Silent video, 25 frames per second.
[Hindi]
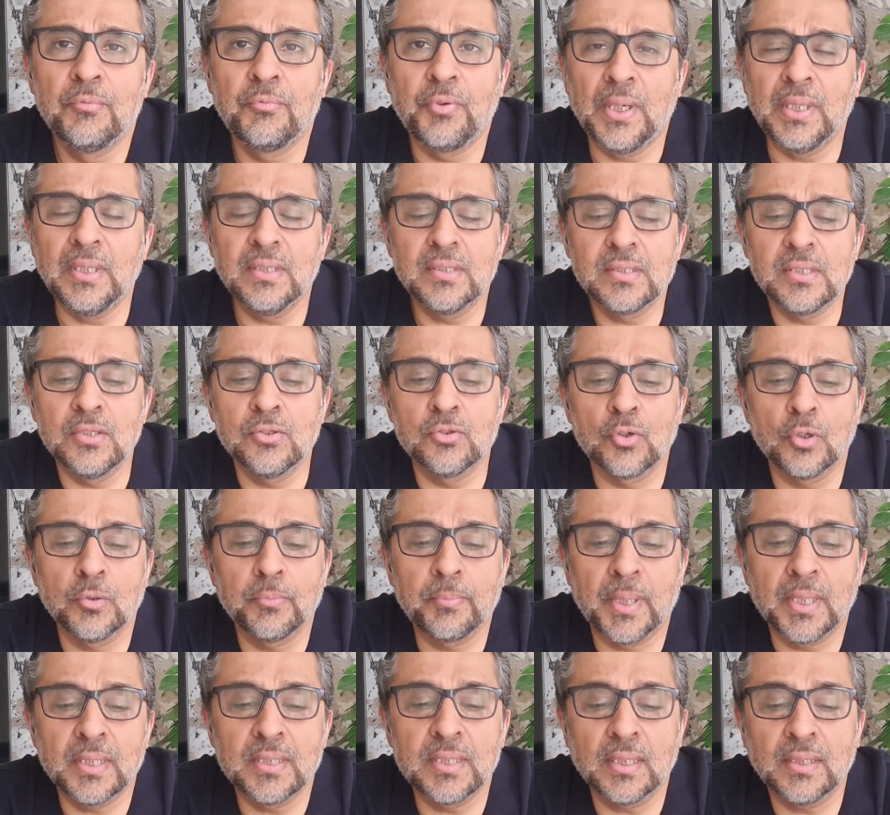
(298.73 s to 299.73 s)
फंड्स की
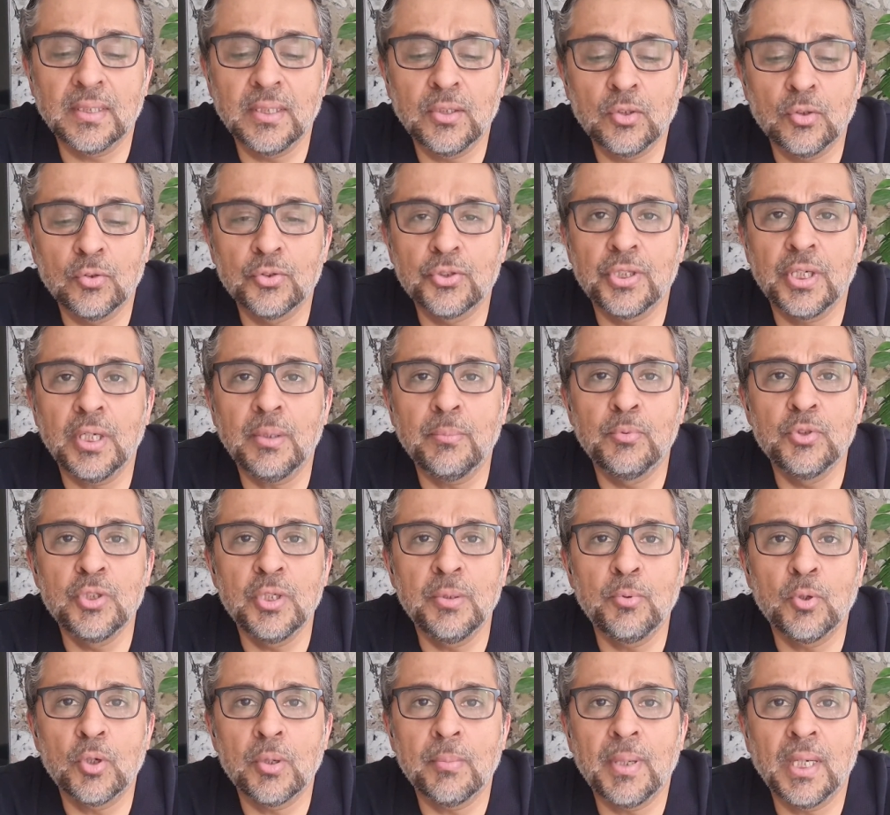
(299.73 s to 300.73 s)
ज़रूरत पड़ जाती तो शेख
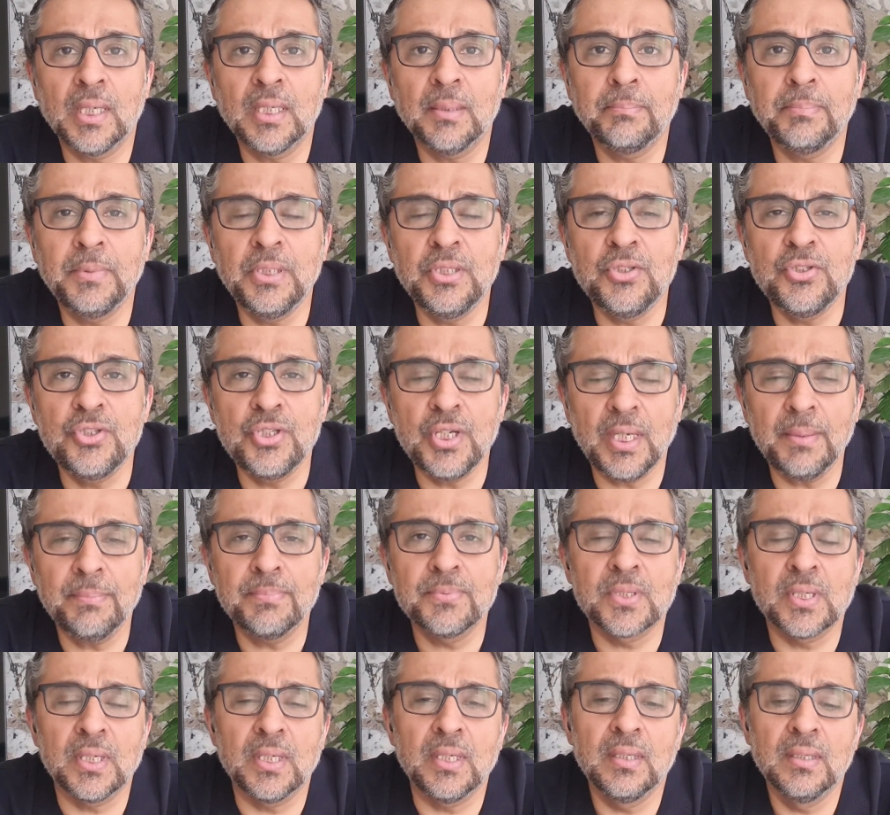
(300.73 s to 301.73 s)
मुजीबरहमान अपनी जेब
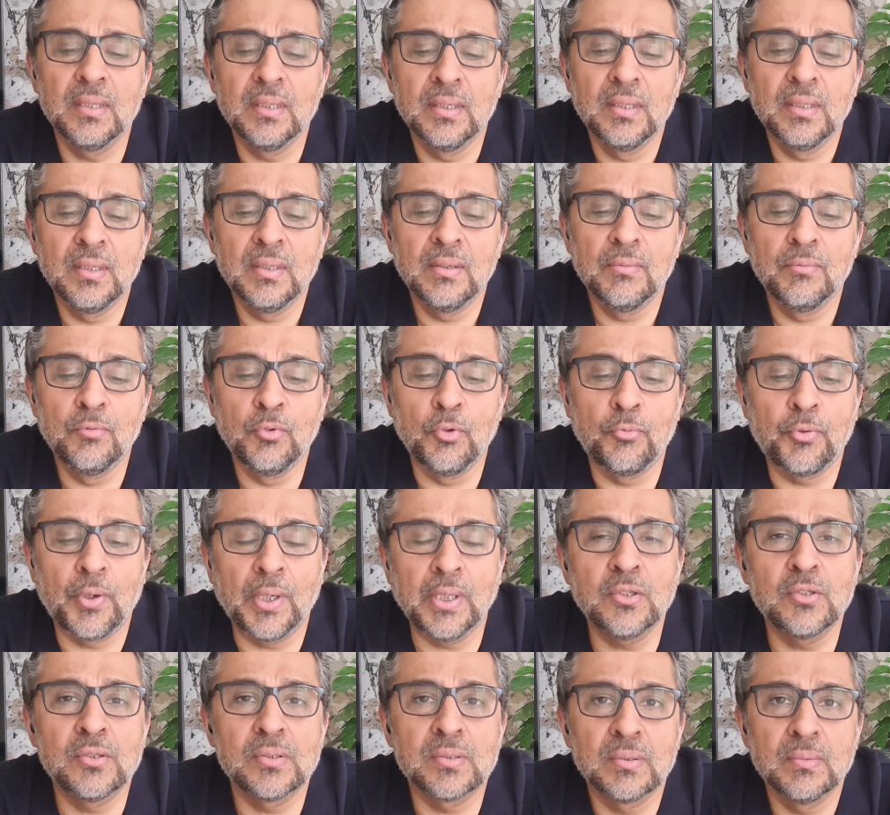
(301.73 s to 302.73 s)
से वो
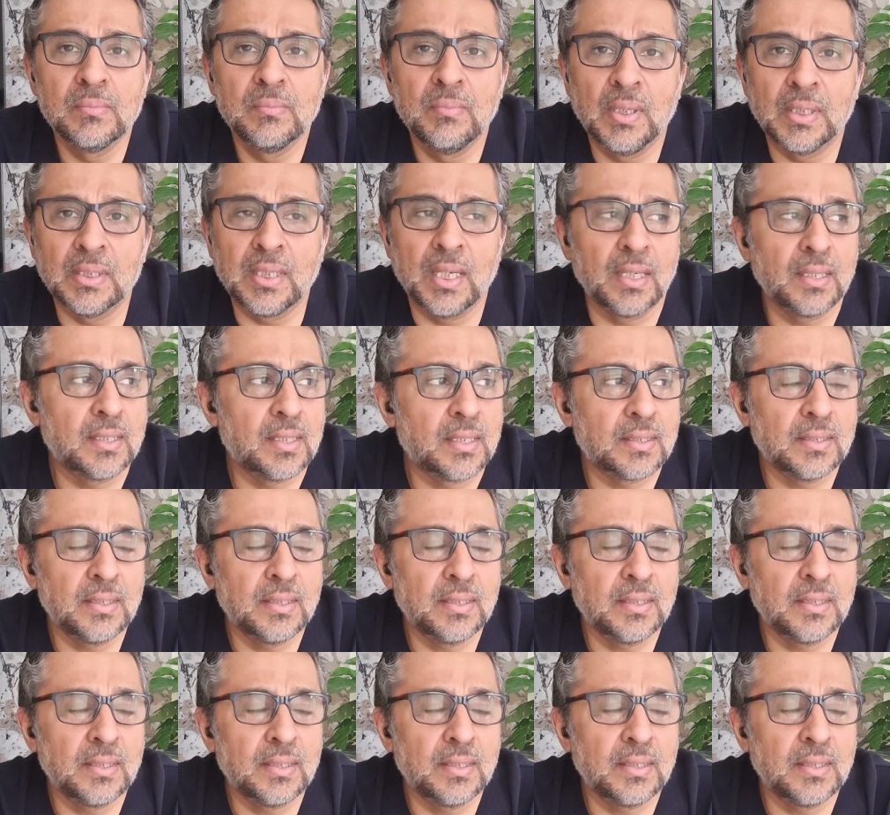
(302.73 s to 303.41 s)
फंड्स अदा कर